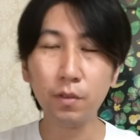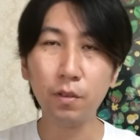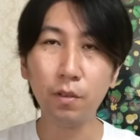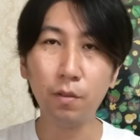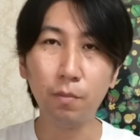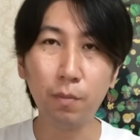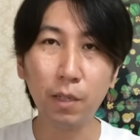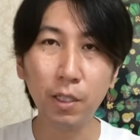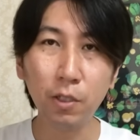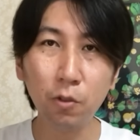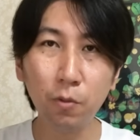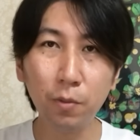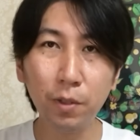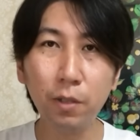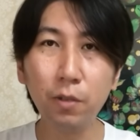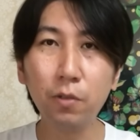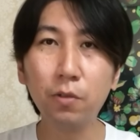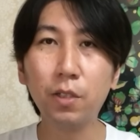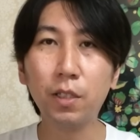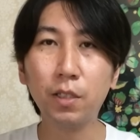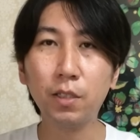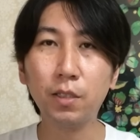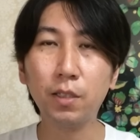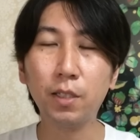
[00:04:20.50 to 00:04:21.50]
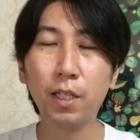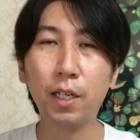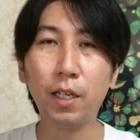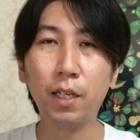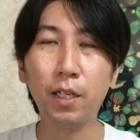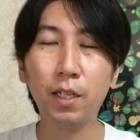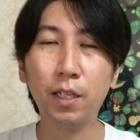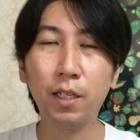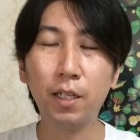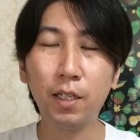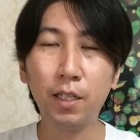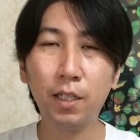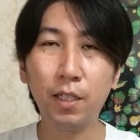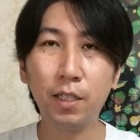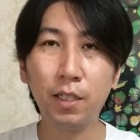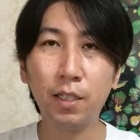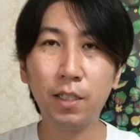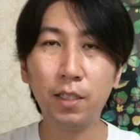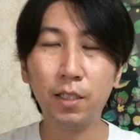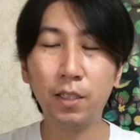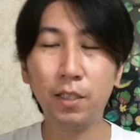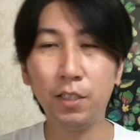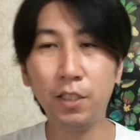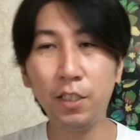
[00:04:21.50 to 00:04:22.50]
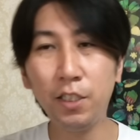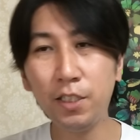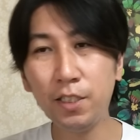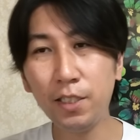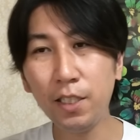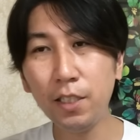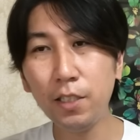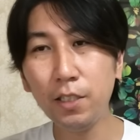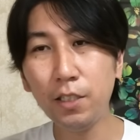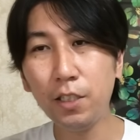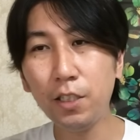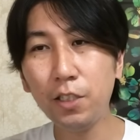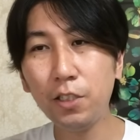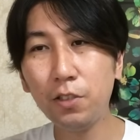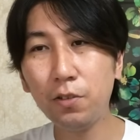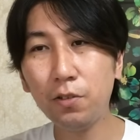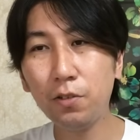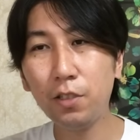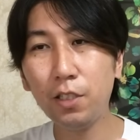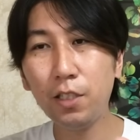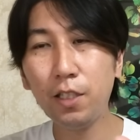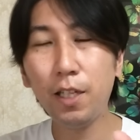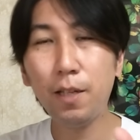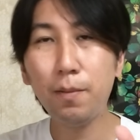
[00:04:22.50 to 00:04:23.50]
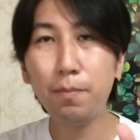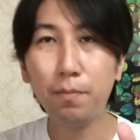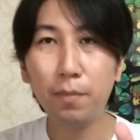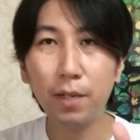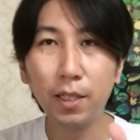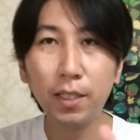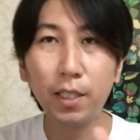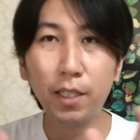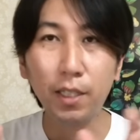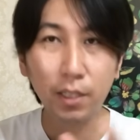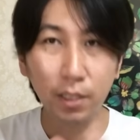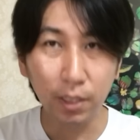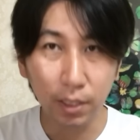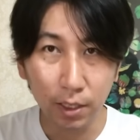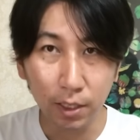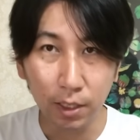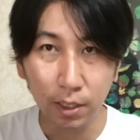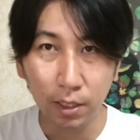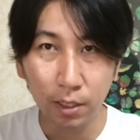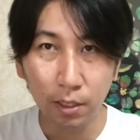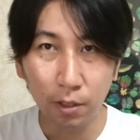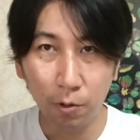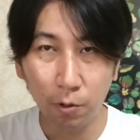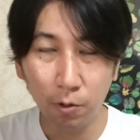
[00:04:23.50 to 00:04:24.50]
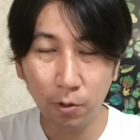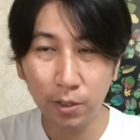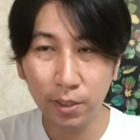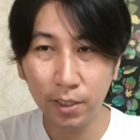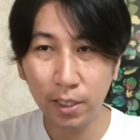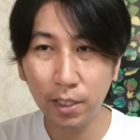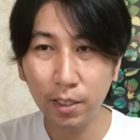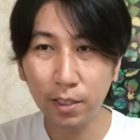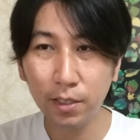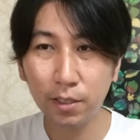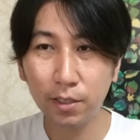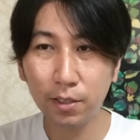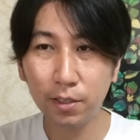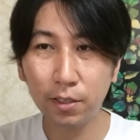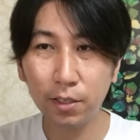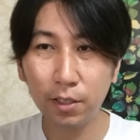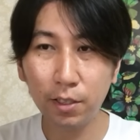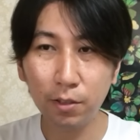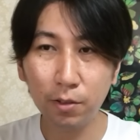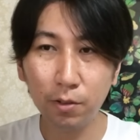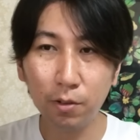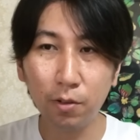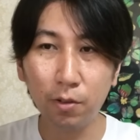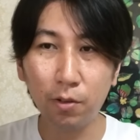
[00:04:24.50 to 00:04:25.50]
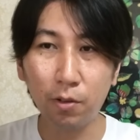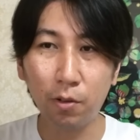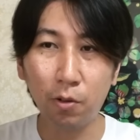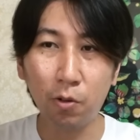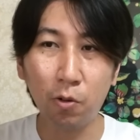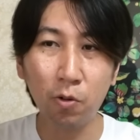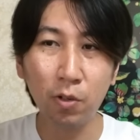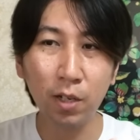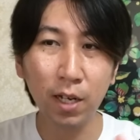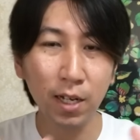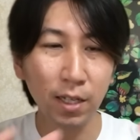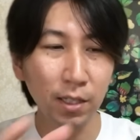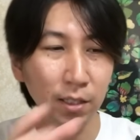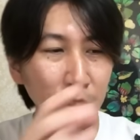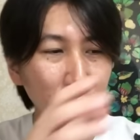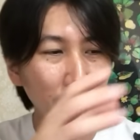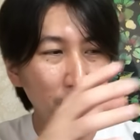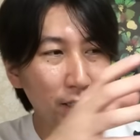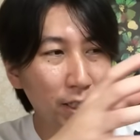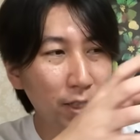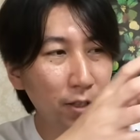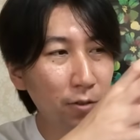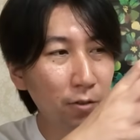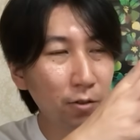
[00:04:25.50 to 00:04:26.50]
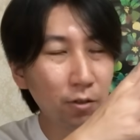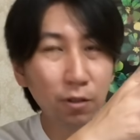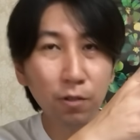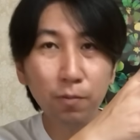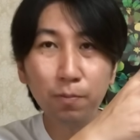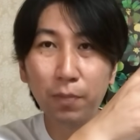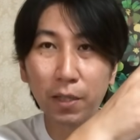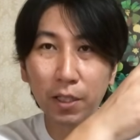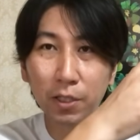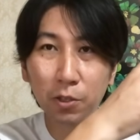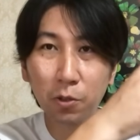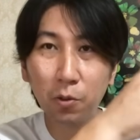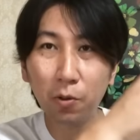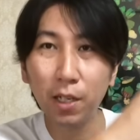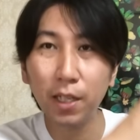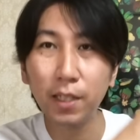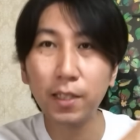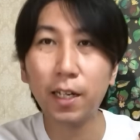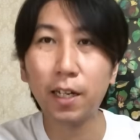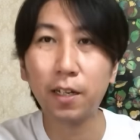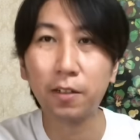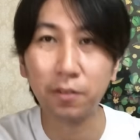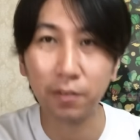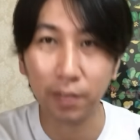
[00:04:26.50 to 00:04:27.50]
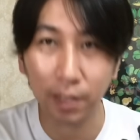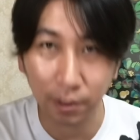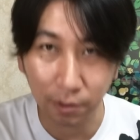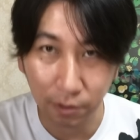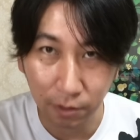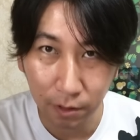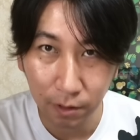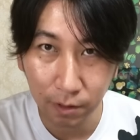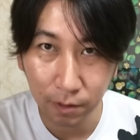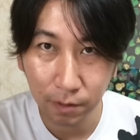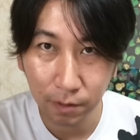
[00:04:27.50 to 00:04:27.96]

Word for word: まとめるとですね2022年までに汚染水を保管しておく場所がなくなる